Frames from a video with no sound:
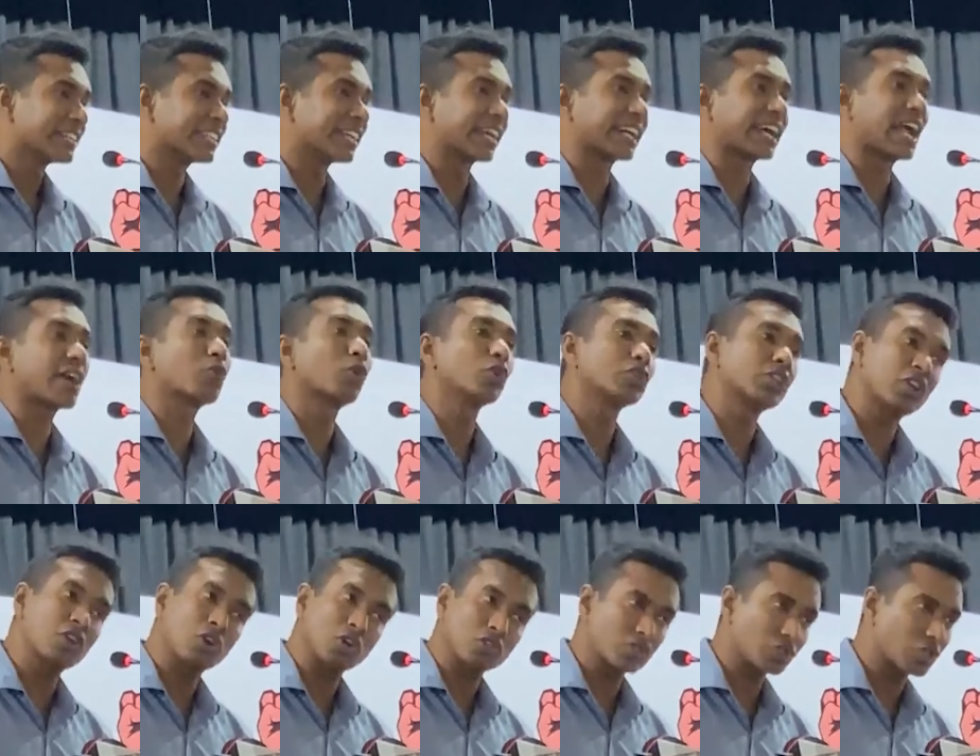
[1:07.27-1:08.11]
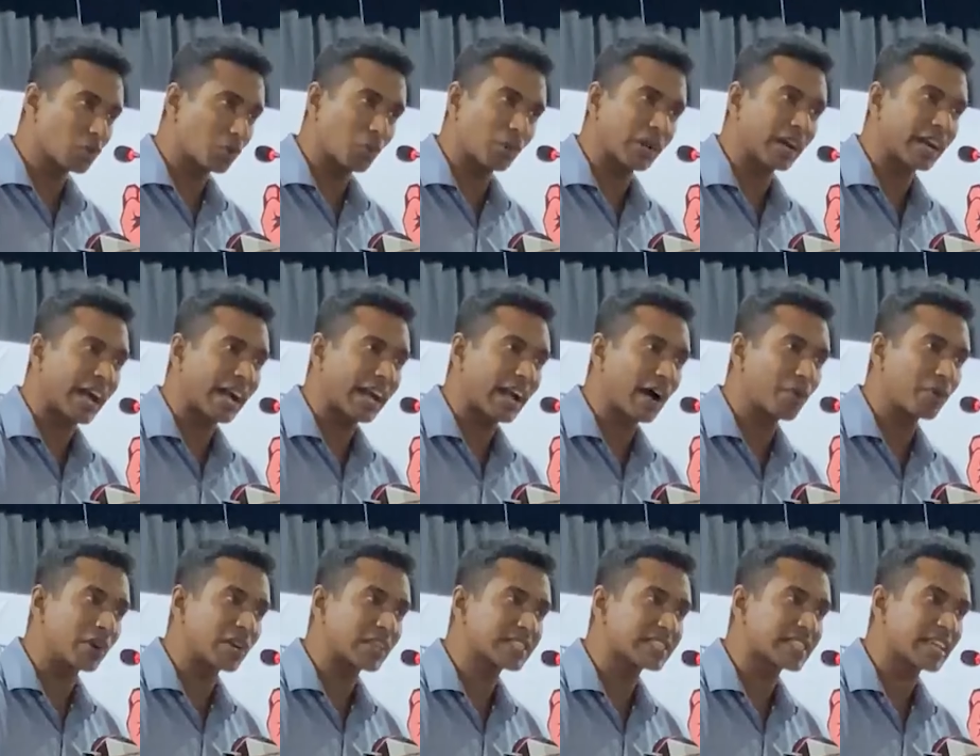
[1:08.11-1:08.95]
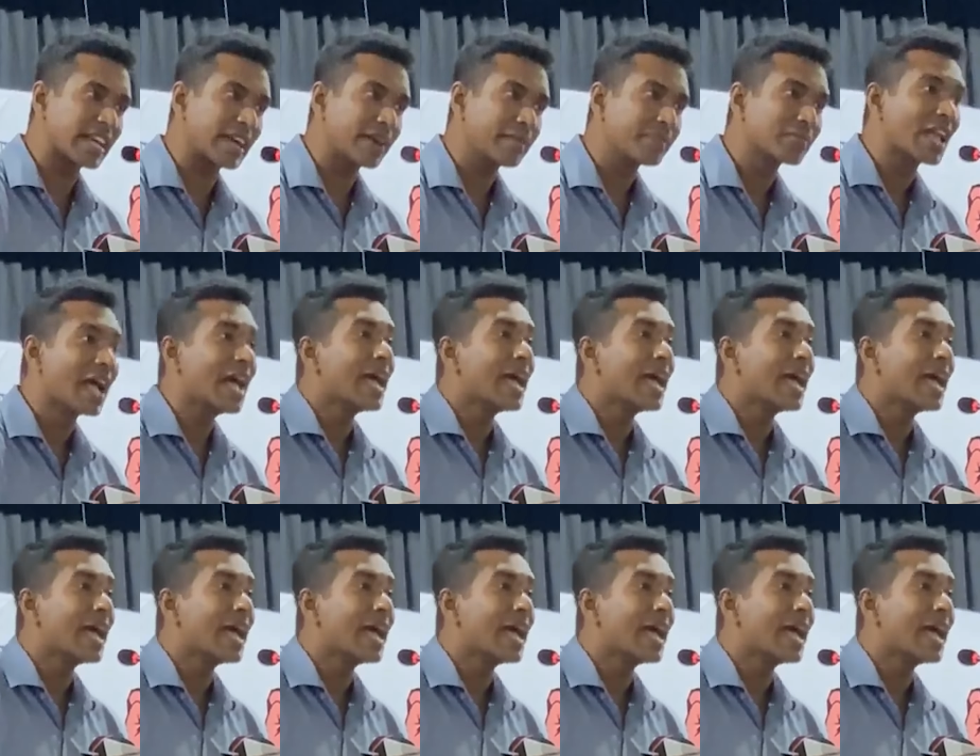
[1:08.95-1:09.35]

সেটাকে ক্ষতিগ্রস্ত করে রাখা হয়েছে